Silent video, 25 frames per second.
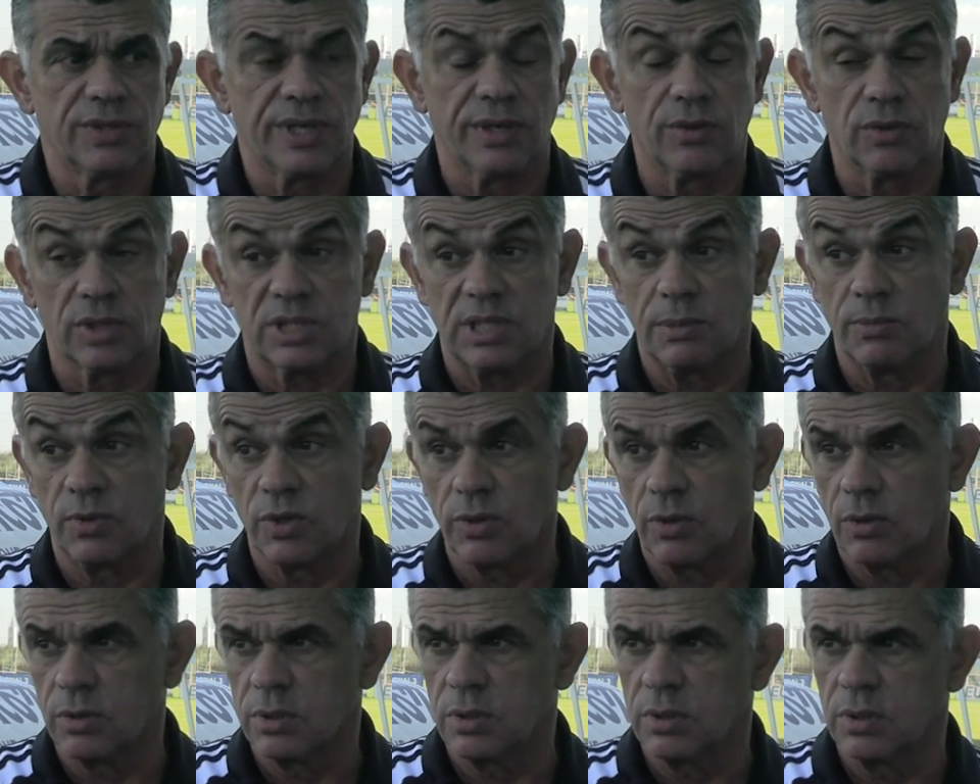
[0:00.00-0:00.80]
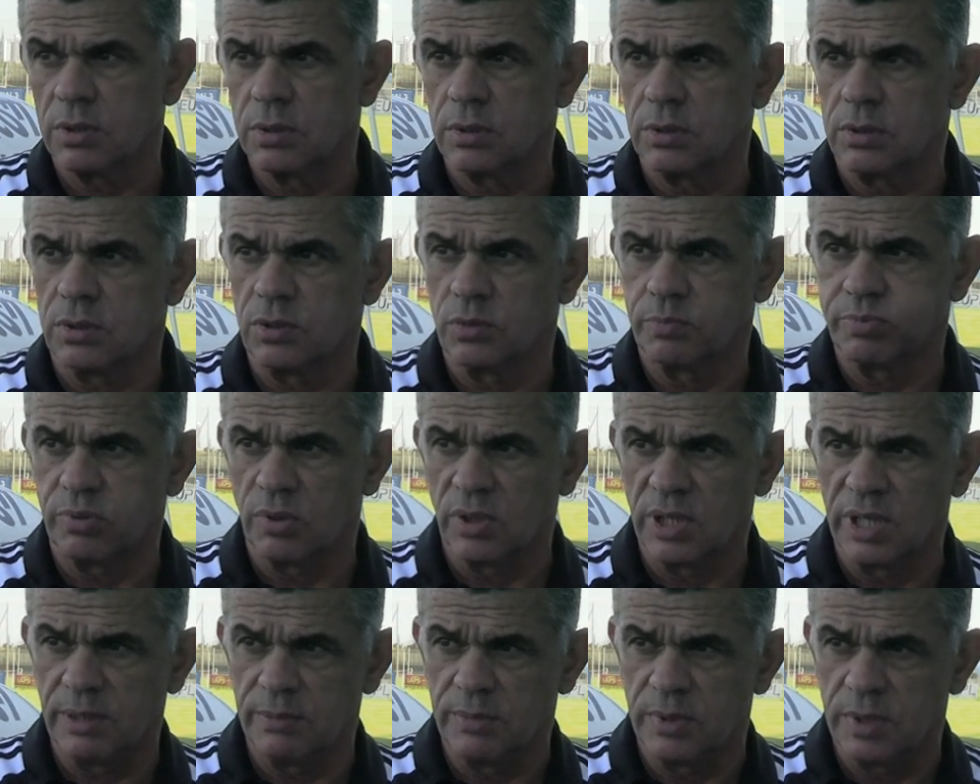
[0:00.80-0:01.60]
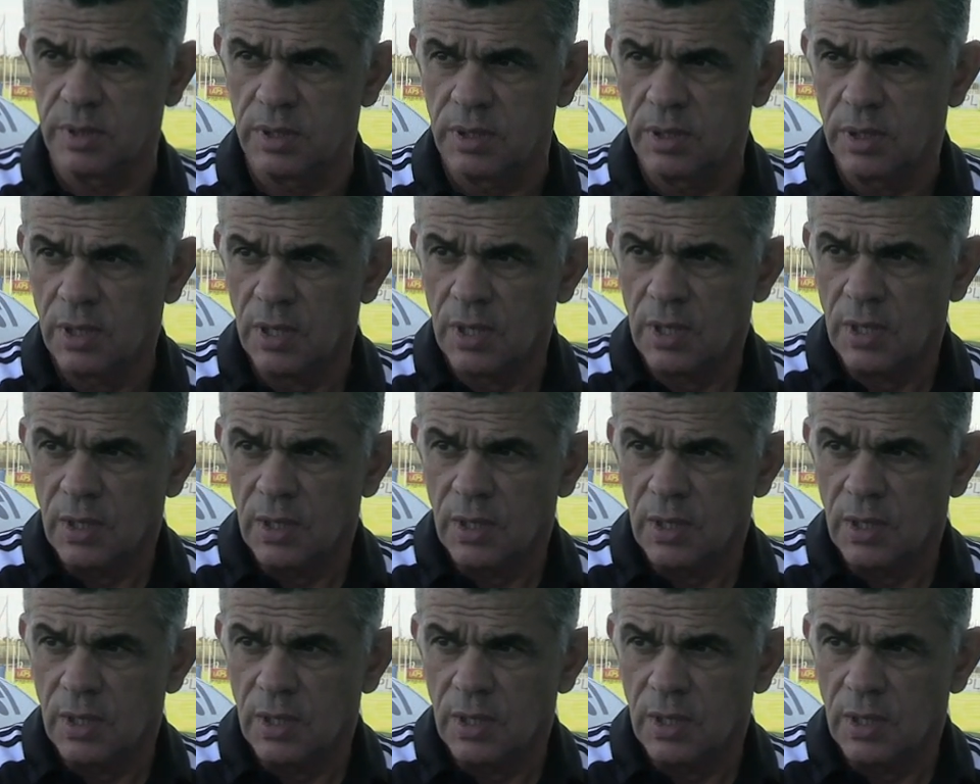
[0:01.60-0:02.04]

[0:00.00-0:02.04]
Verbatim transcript: On a notamment euh, le problème